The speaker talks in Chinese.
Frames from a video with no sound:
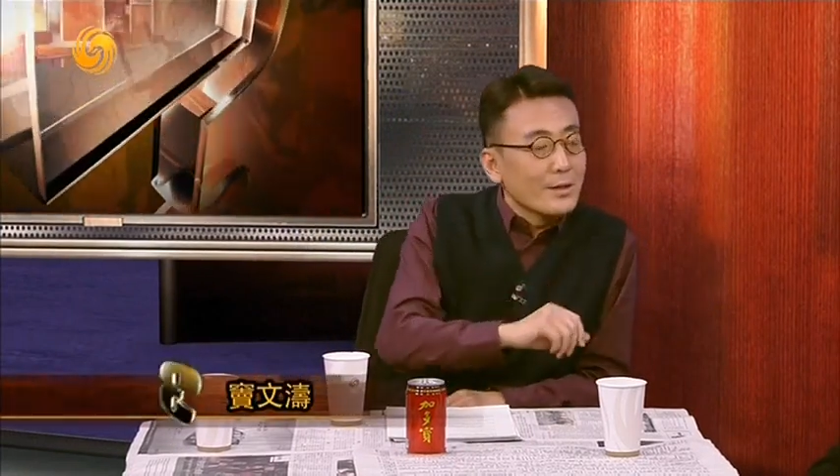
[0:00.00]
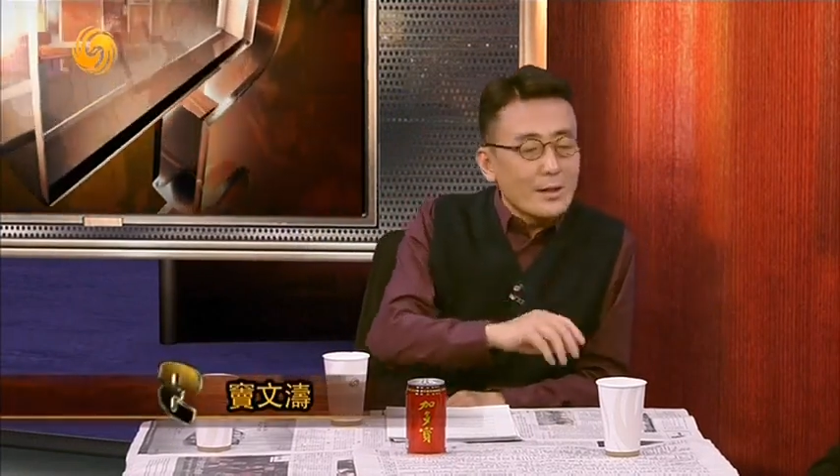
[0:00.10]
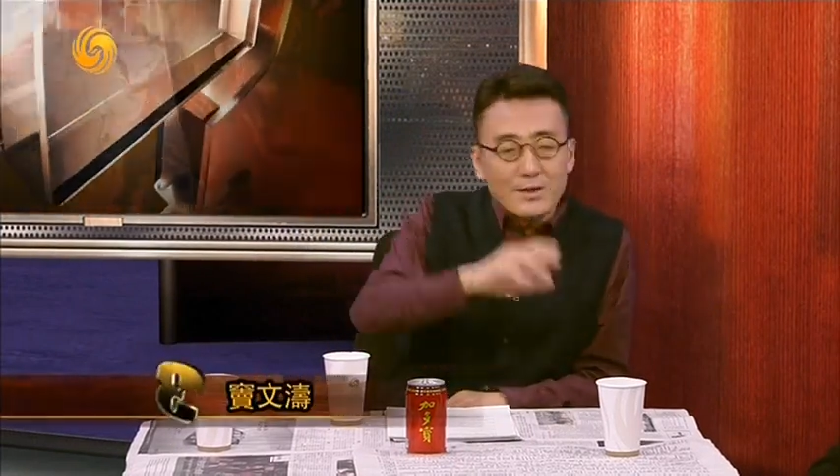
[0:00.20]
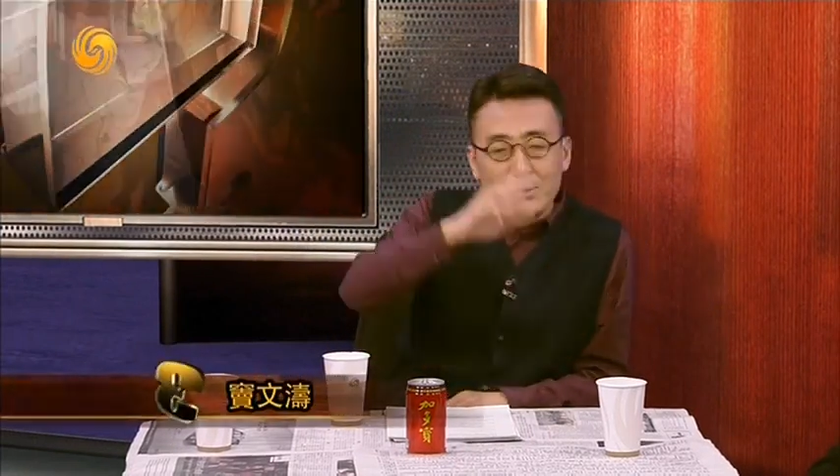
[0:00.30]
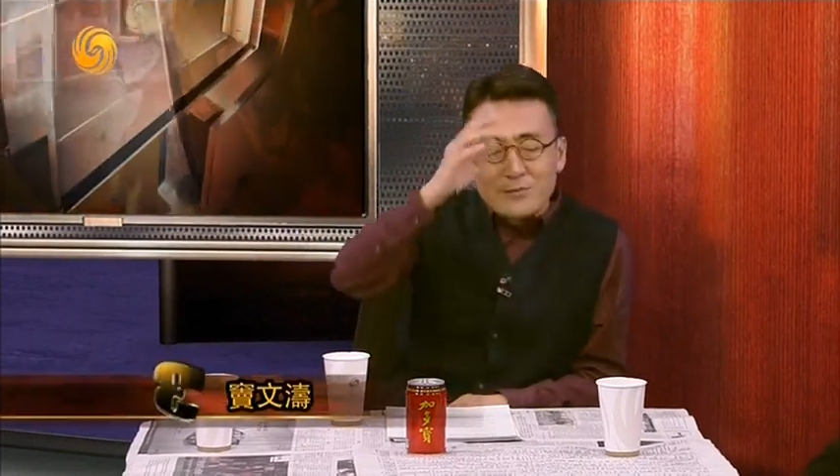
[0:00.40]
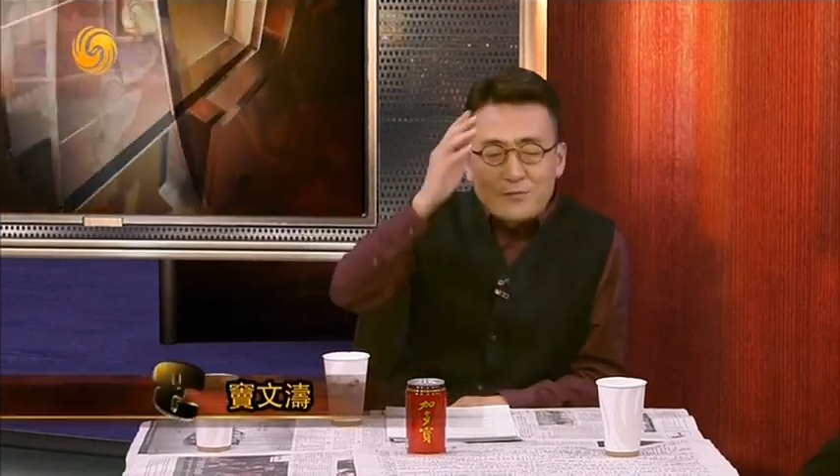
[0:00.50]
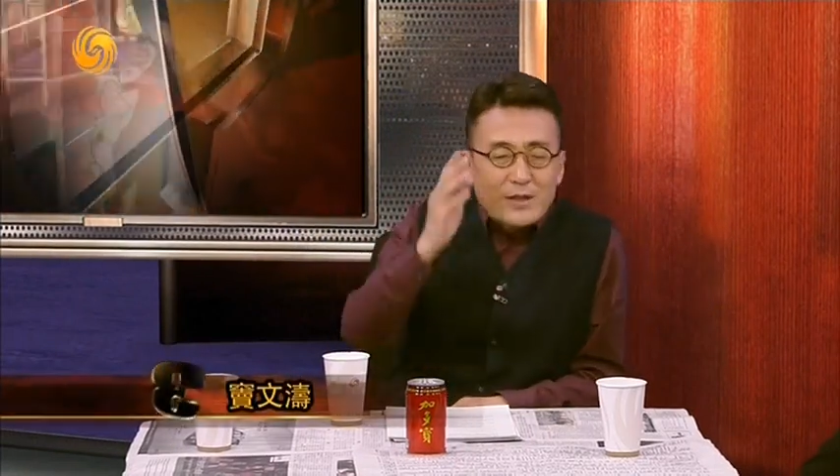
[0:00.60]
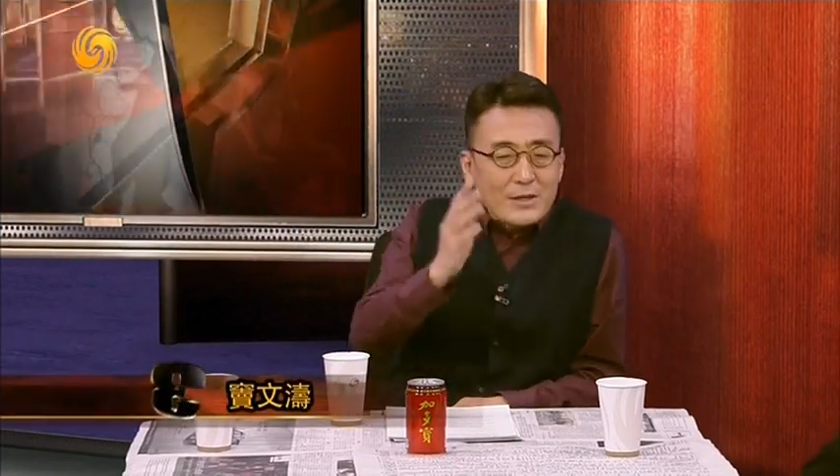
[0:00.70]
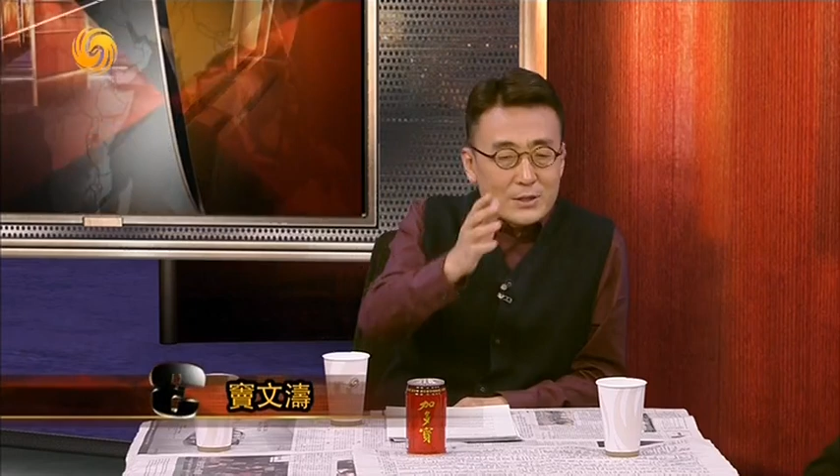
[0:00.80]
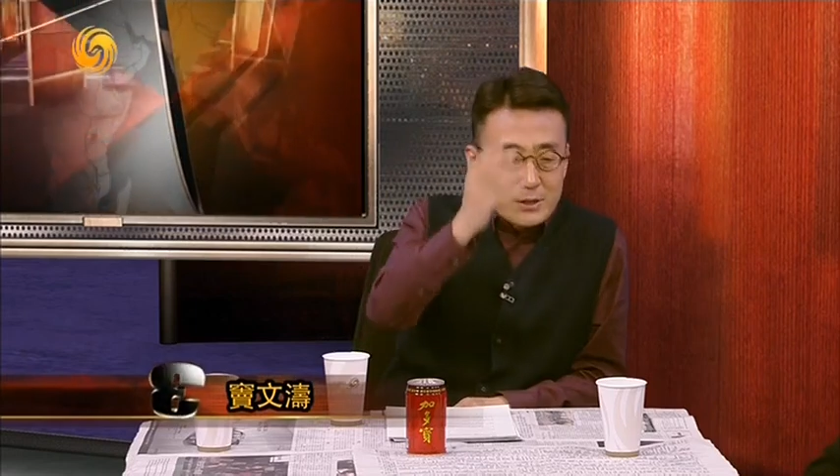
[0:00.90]
哎，
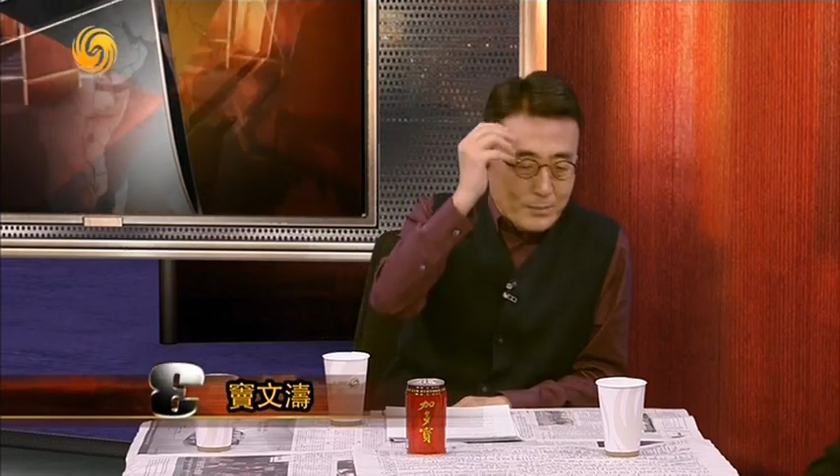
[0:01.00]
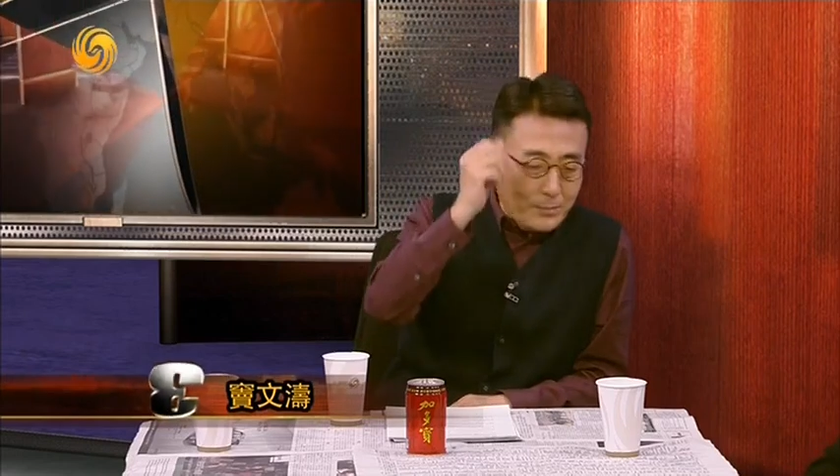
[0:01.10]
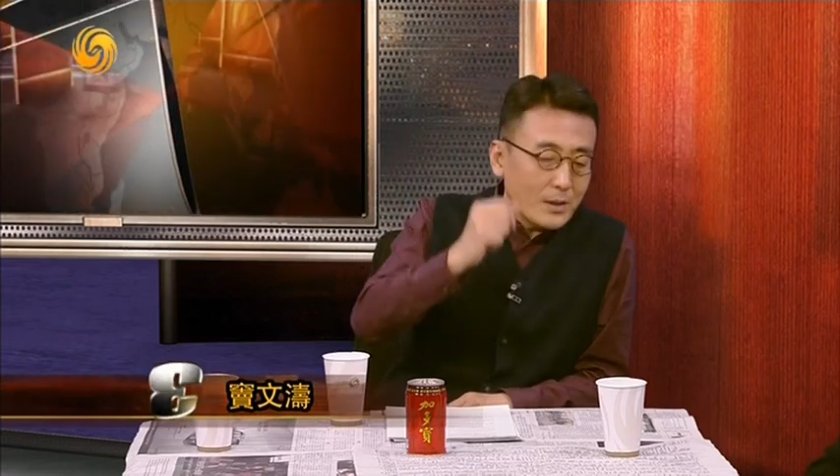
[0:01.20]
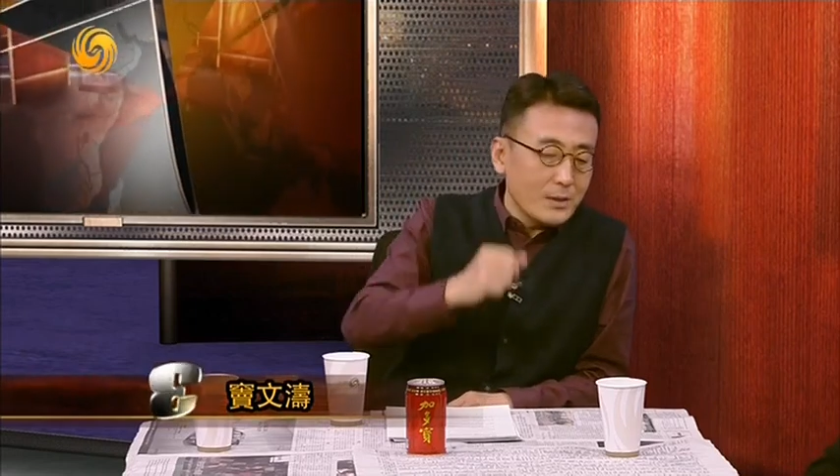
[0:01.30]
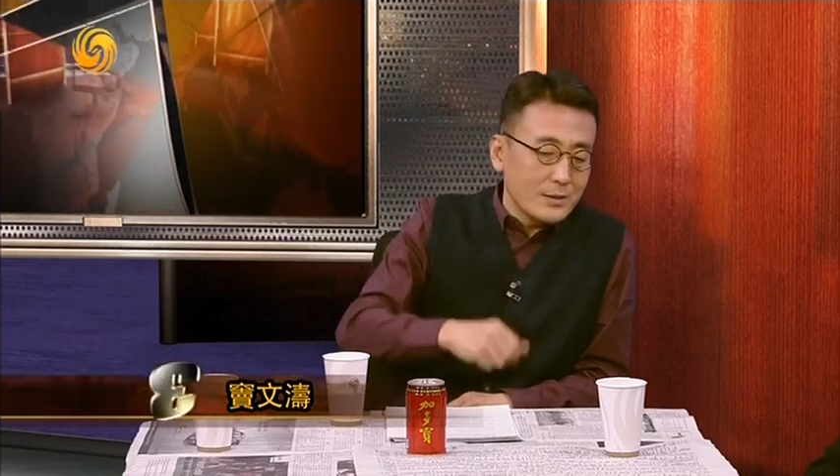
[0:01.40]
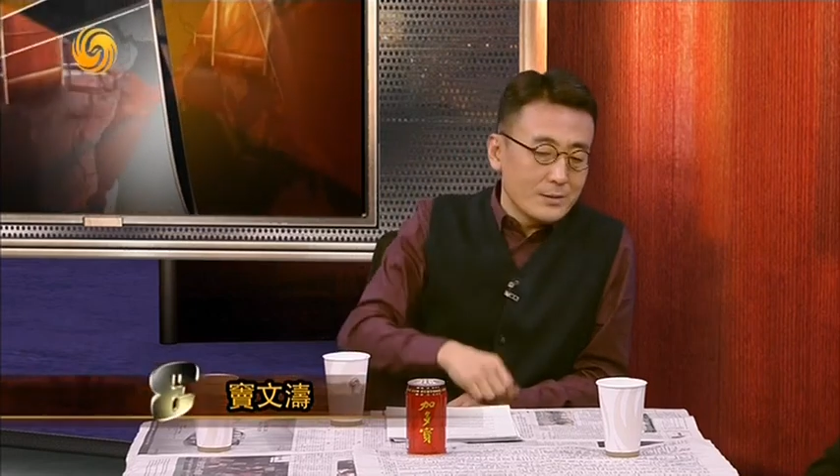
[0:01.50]
为什么